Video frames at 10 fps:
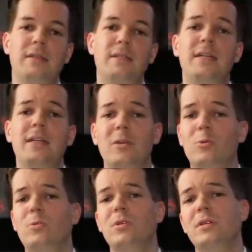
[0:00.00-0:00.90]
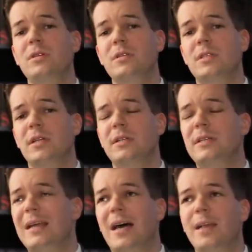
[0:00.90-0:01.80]
Die Dialoge sind
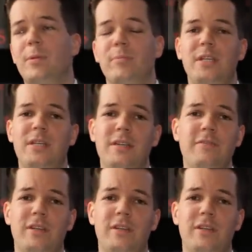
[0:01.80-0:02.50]
derart primitiv,